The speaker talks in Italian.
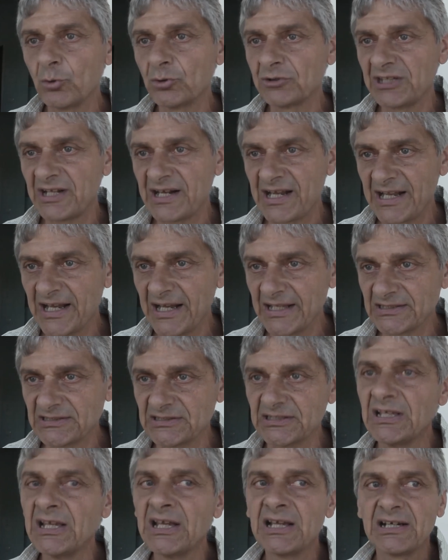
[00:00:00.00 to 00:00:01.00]
molti
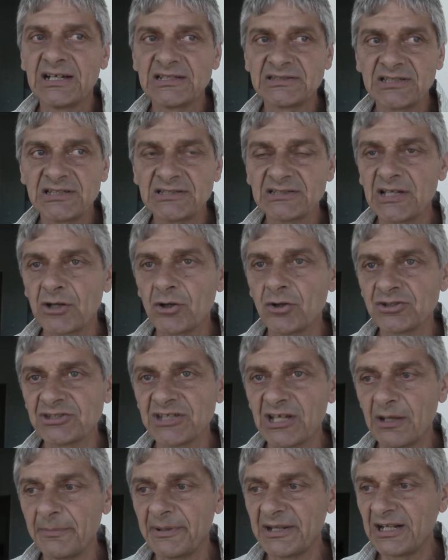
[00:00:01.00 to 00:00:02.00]
ragazzi. La stessa
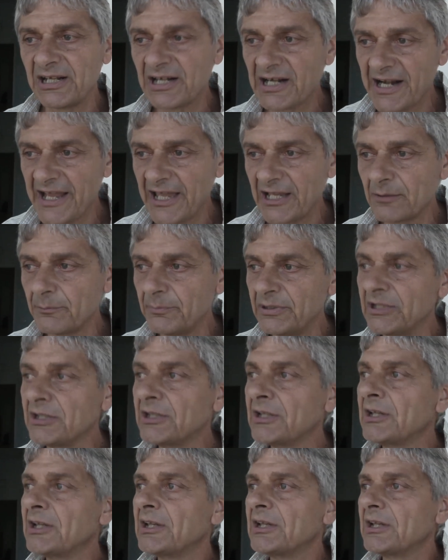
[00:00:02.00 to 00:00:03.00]
cosa era per il rugby.
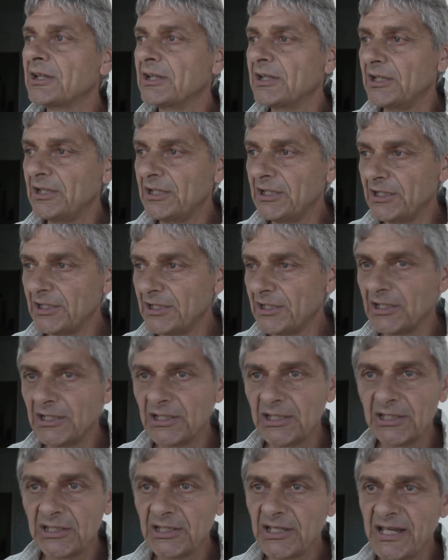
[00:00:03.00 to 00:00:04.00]

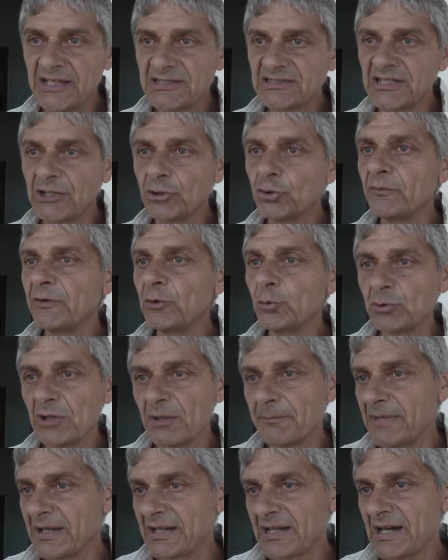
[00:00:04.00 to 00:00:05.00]
E, essendo venute
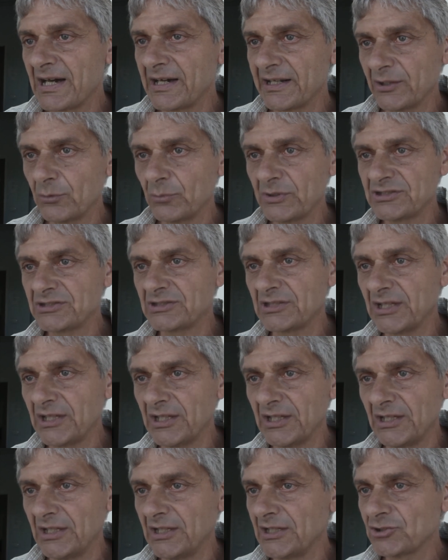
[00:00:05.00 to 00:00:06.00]
a mancare
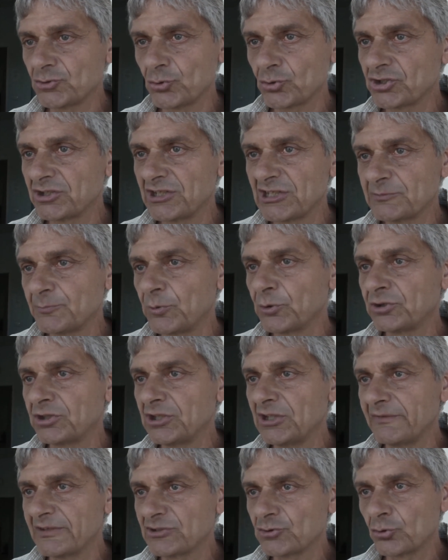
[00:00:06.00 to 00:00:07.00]
queste eh, società
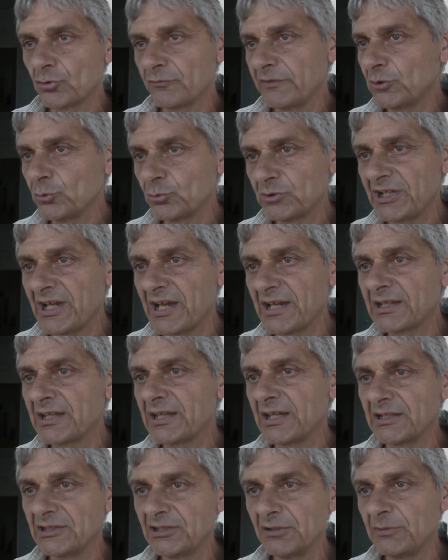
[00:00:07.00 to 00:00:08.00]
sportive sono venuti
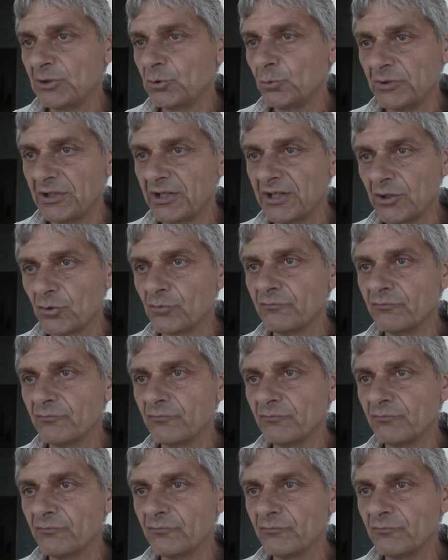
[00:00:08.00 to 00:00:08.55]
anche a diminuire i